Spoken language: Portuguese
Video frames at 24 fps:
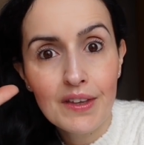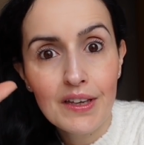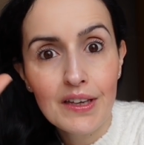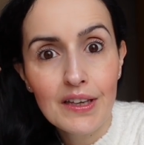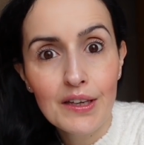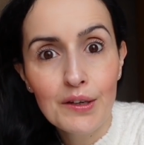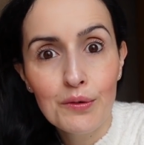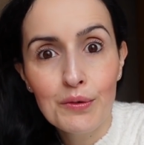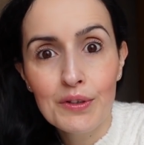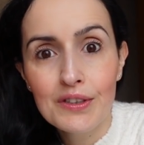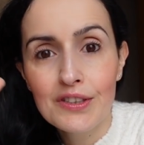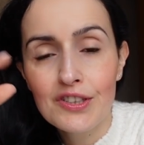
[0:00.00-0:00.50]

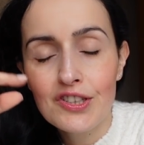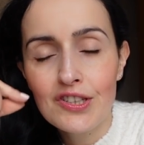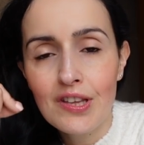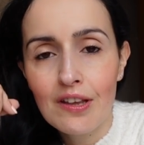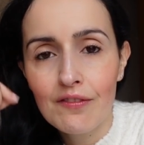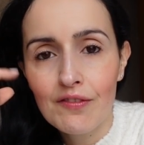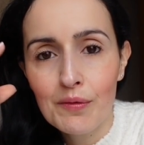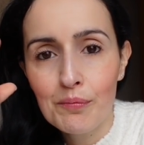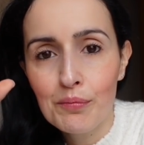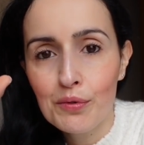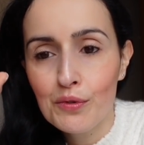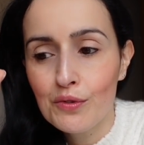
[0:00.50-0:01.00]
eu ainda
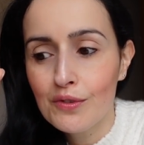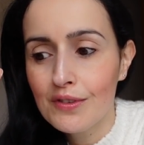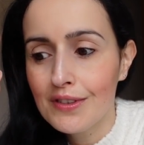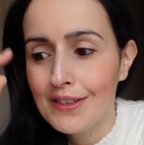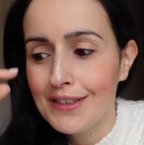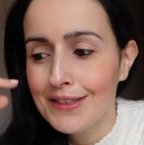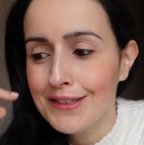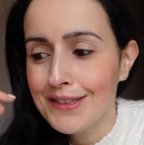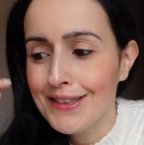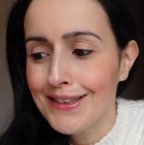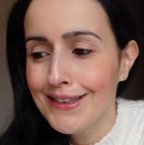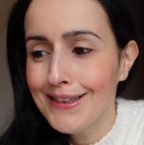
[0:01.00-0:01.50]
estava em
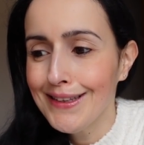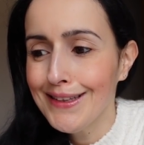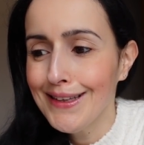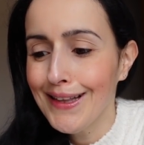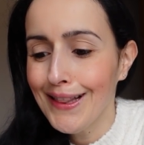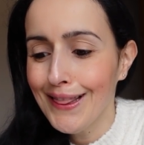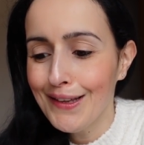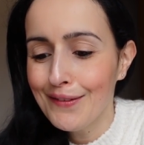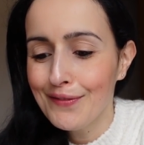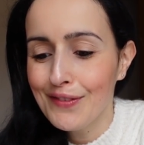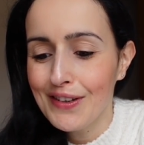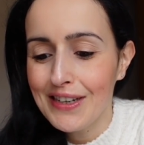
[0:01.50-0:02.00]
processo de
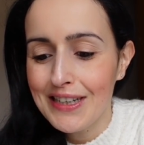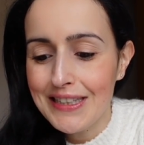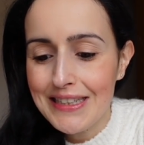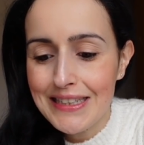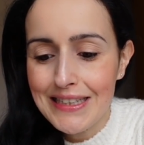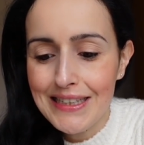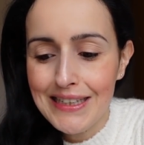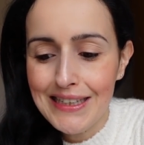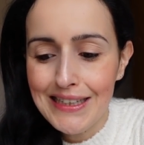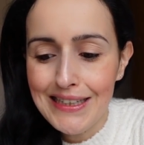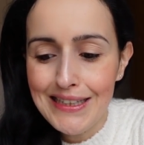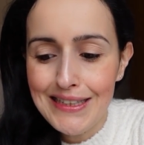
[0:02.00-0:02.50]

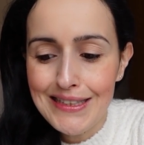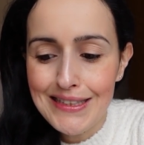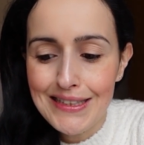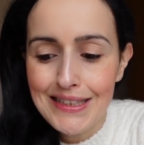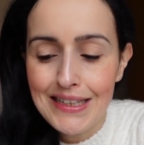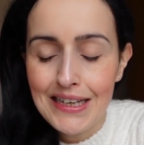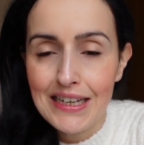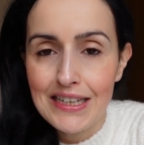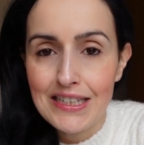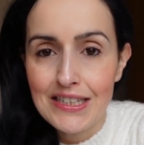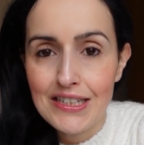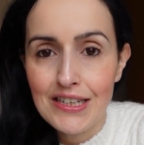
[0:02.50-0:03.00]
lavagem e
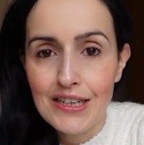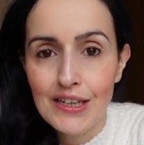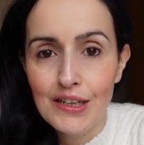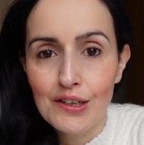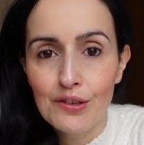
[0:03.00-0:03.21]
secagem.